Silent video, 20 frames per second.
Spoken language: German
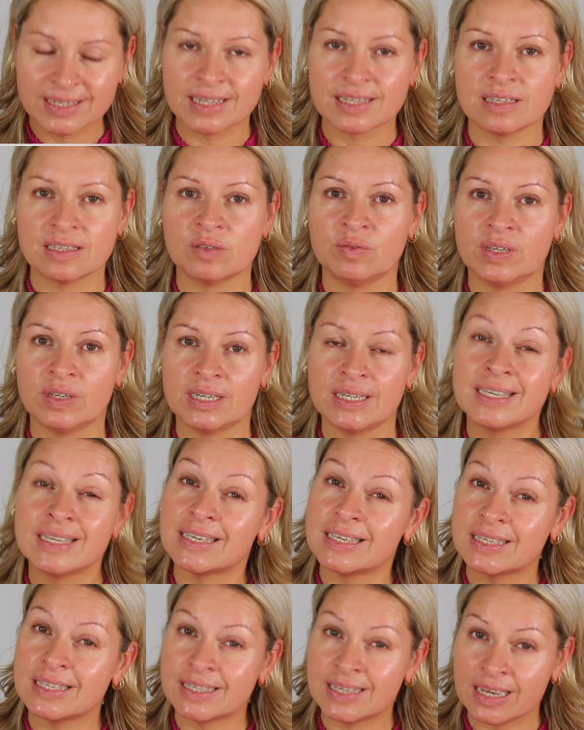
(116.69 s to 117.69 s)
Das ist wirklich
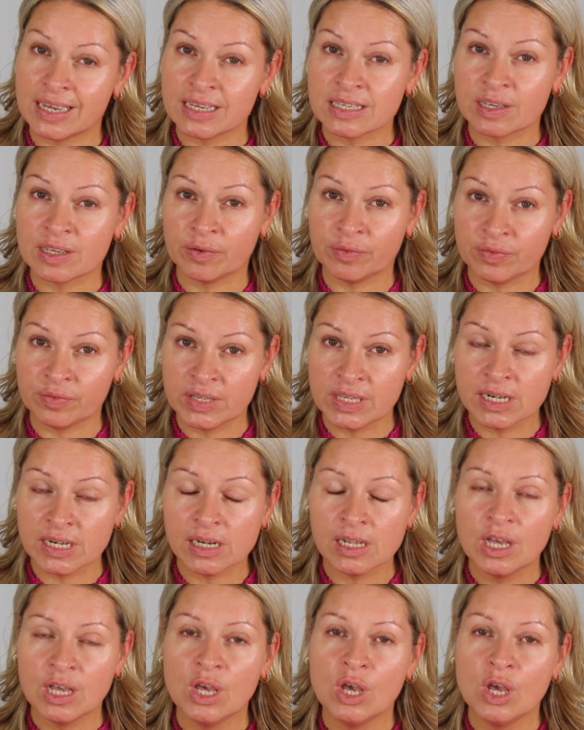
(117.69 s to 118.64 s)
sehr, sehr viel.